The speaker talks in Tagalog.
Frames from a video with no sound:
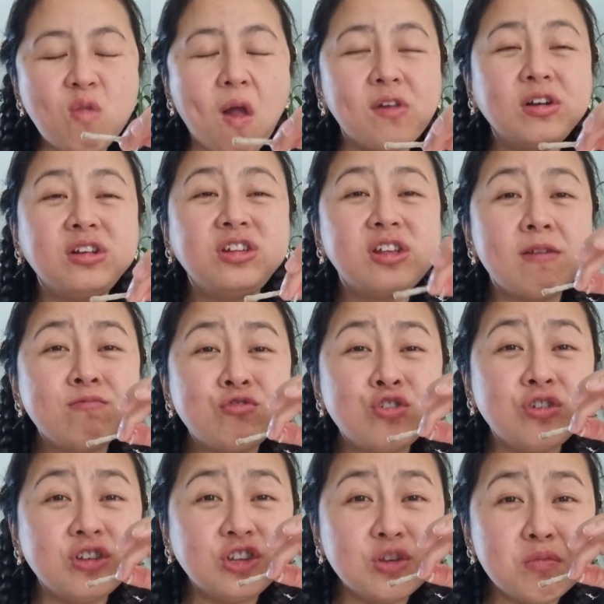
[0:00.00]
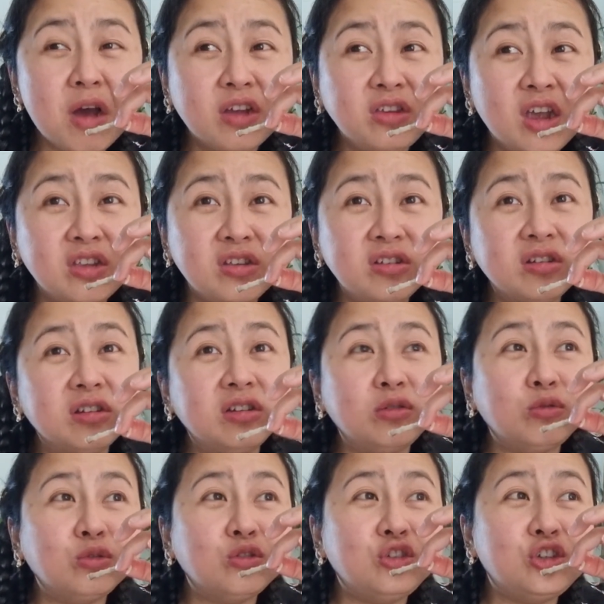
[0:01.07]
receptionist, yung mga dentist. Kasi
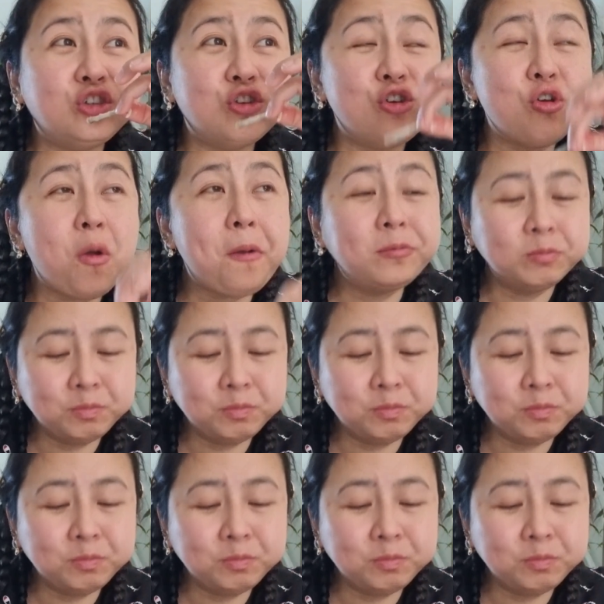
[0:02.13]
uso dito yung